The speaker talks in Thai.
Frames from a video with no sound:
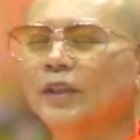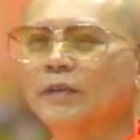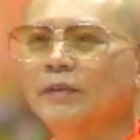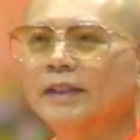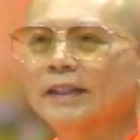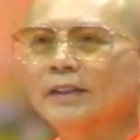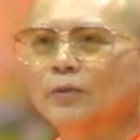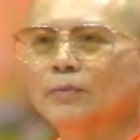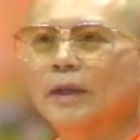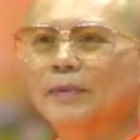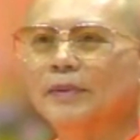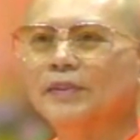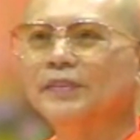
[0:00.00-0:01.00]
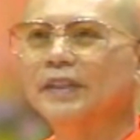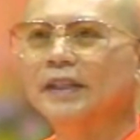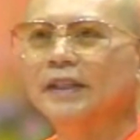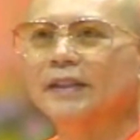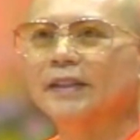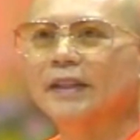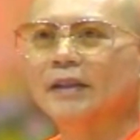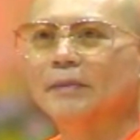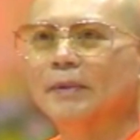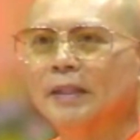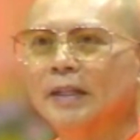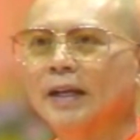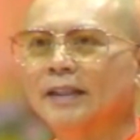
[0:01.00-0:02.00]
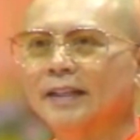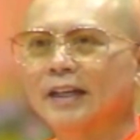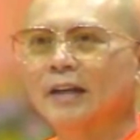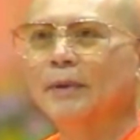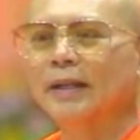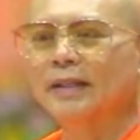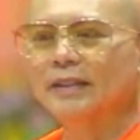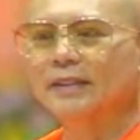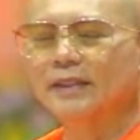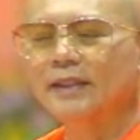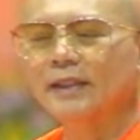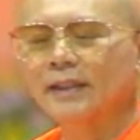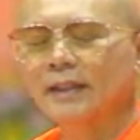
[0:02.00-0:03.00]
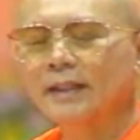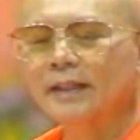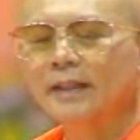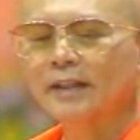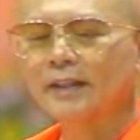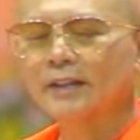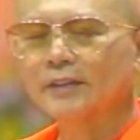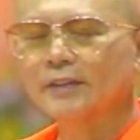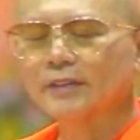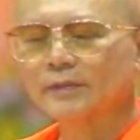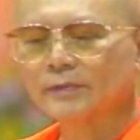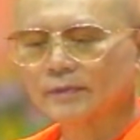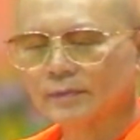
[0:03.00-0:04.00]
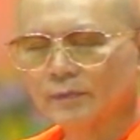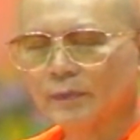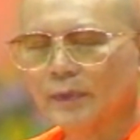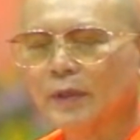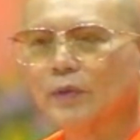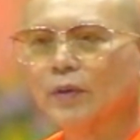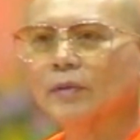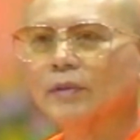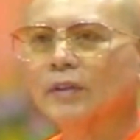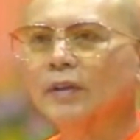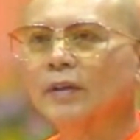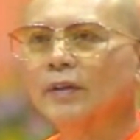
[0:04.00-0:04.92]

อย่าว่าแต่สมบัติปฏิเสธอาจักรพรรดิเลยที่มีคน